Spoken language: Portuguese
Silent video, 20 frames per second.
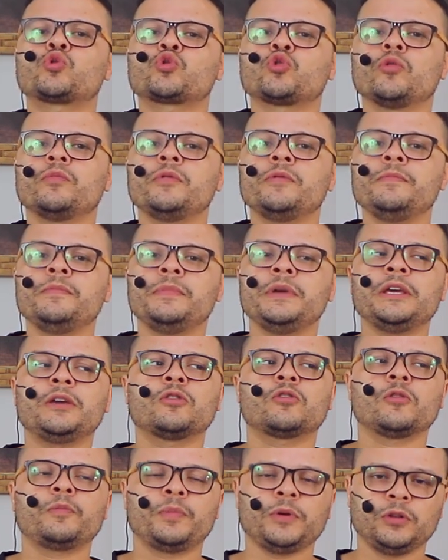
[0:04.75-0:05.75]
sobre
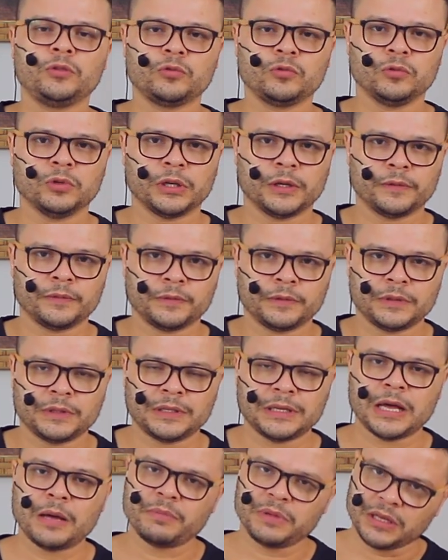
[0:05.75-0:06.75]
micropintura,
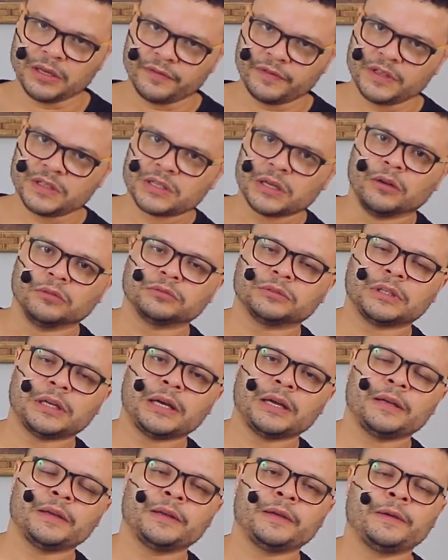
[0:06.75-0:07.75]
na minha visão,
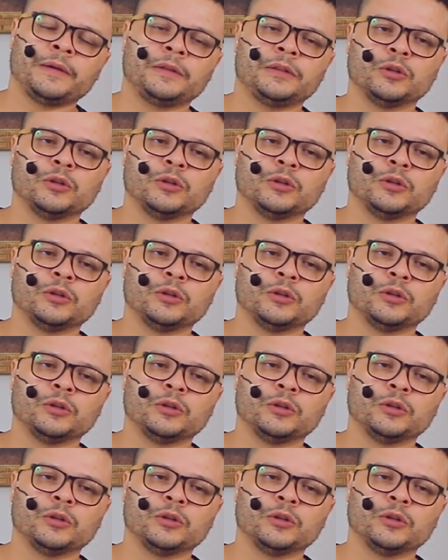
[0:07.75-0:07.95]
tá?